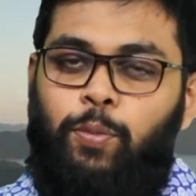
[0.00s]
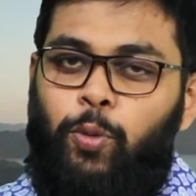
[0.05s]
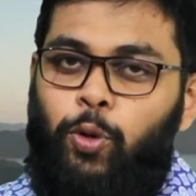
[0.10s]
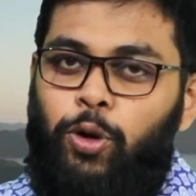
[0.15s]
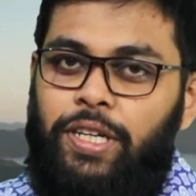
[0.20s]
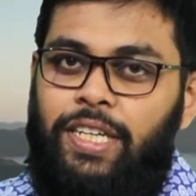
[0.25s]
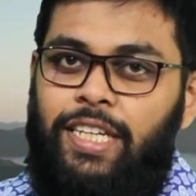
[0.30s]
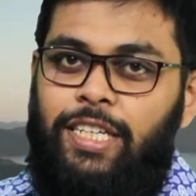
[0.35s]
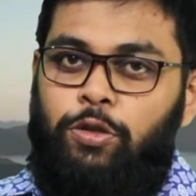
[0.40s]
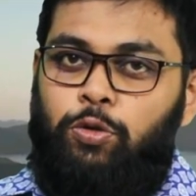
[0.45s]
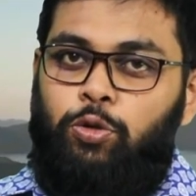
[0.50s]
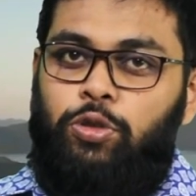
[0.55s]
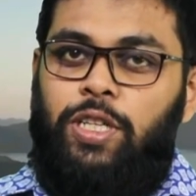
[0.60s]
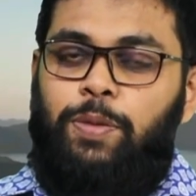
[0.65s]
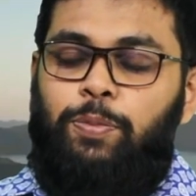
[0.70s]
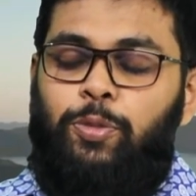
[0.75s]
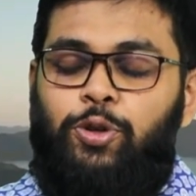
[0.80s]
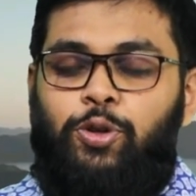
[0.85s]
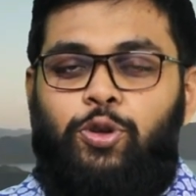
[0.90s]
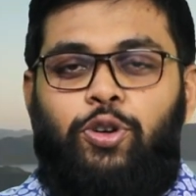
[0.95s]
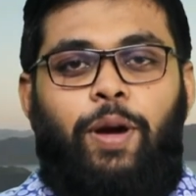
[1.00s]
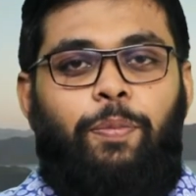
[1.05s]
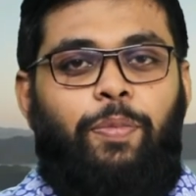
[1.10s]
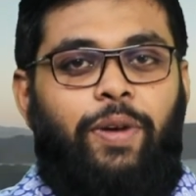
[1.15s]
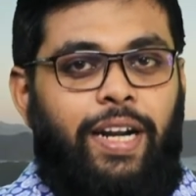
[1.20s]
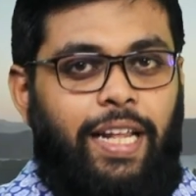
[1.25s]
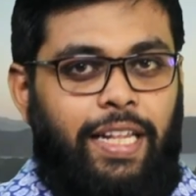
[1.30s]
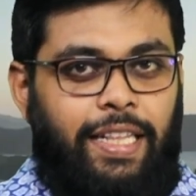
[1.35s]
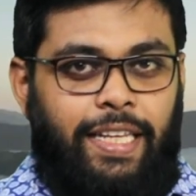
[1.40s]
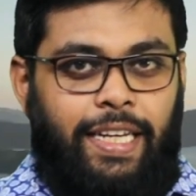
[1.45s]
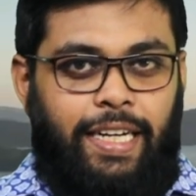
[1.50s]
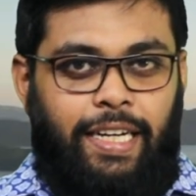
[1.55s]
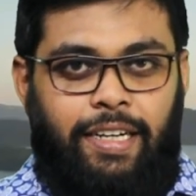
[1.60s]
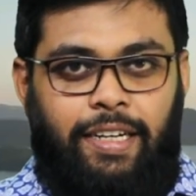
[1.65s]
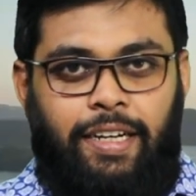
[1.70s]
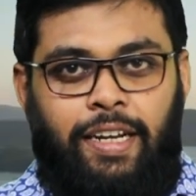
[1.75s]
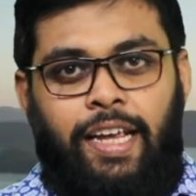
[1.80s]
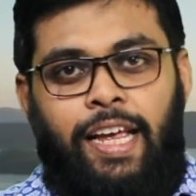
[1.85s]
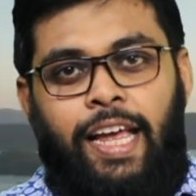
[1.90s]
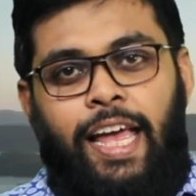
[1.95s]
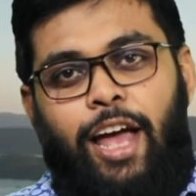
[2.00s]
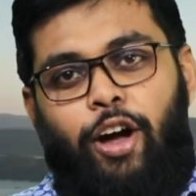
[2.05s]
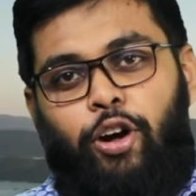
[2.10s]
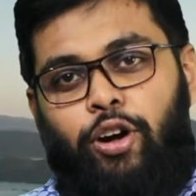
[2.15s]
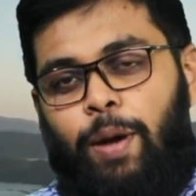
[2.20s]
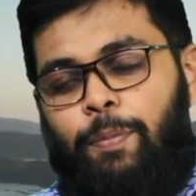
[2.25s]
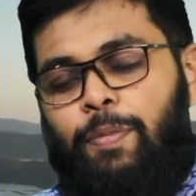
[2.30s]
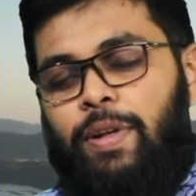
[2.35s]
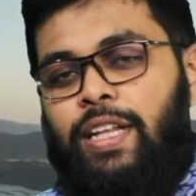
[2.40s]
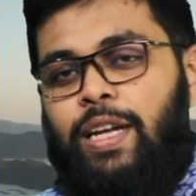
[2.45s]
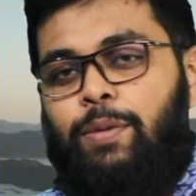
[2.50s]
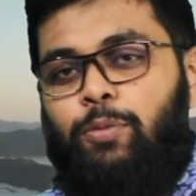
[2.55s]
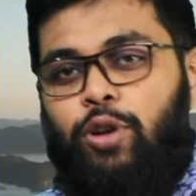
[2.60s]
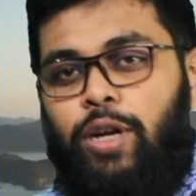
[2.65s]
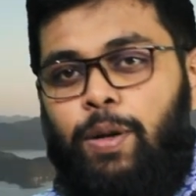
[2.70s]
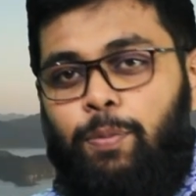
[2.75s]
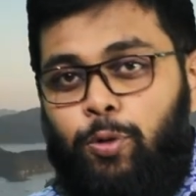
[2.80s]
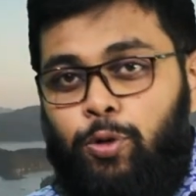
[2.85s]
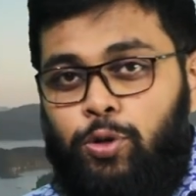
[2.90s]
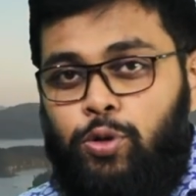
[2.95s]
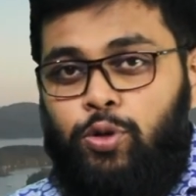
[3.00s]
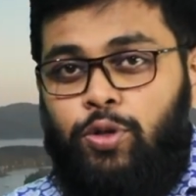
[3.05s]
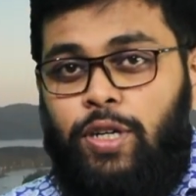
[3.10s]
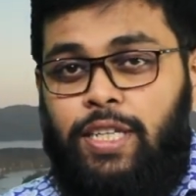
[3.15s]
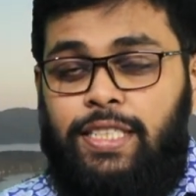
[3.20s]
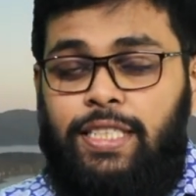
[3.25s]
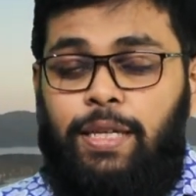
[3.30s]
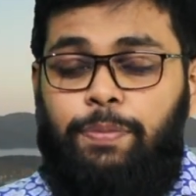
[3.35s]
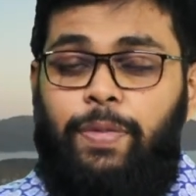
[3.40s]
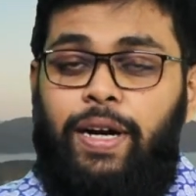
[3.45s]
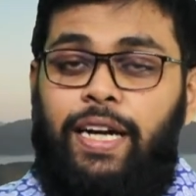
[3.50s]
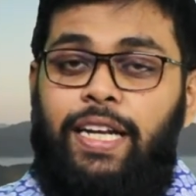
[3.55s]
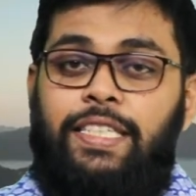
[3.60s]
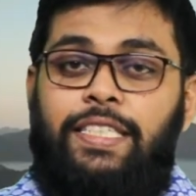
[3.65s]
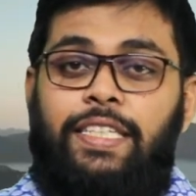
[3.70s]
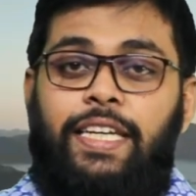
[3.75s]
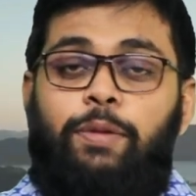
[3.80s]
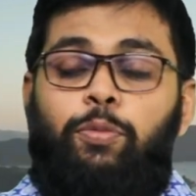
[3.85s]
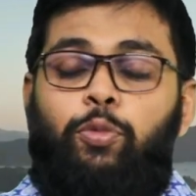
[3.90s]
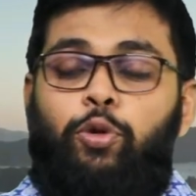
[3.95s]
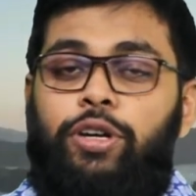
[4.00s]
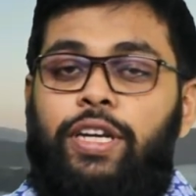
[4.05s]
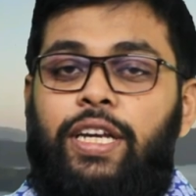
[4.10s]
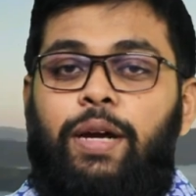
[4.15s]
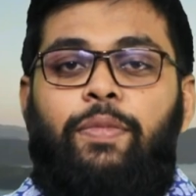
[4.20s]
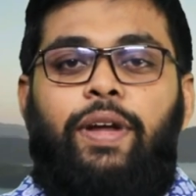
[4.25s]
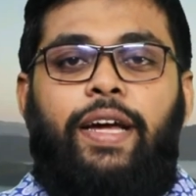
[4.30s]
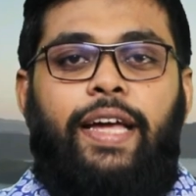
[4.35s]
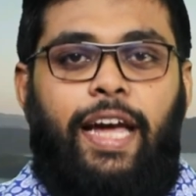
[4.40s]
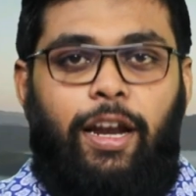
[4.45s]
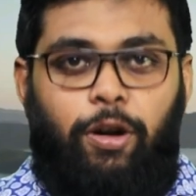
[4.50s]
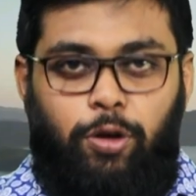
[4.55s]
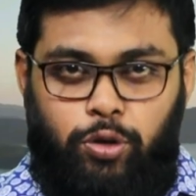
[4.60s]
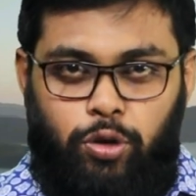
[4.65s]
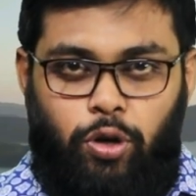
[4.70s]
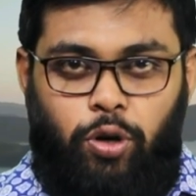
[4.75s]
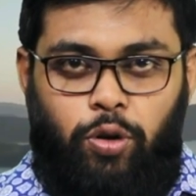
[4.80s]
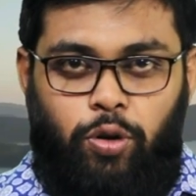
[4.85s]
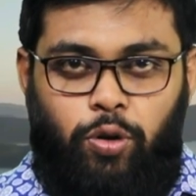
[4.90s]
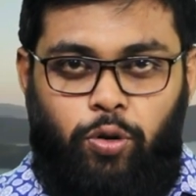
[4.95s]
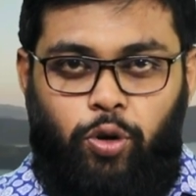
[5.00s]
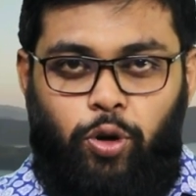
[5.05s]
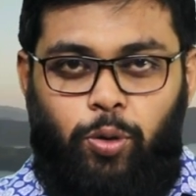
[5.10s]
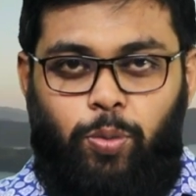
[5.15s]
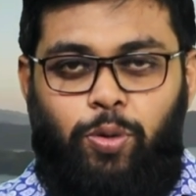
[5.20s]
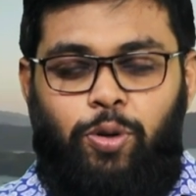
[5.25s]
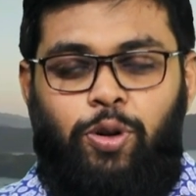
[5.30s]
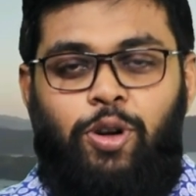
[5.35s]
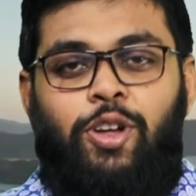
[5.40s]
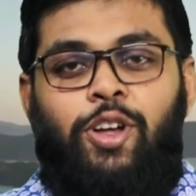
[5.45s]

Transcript: বইটি সূচিপত্র আপনারা দেখলেন এখন আপনাদের মনে প্রশ্ন আসতে পারে যে এই বইটি আমরা কেন সংগ্রহ করব।